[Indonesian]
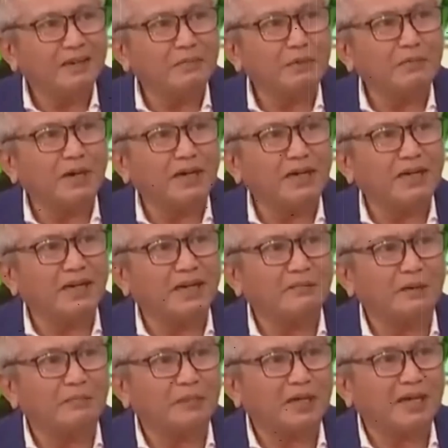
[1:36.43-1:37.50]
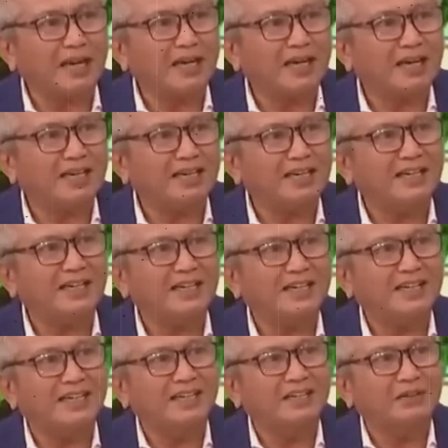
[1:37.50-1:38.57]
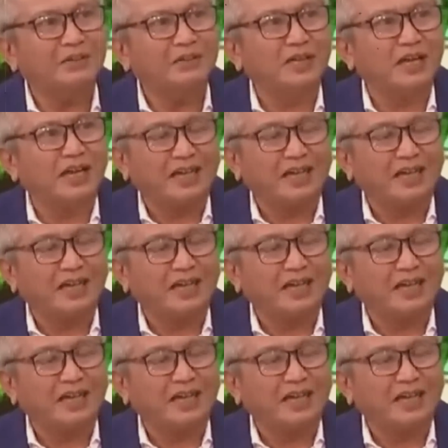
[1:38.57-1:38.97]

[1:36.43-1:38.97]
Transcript: Ya apa kaitannya memperkaya diri ini? gitu.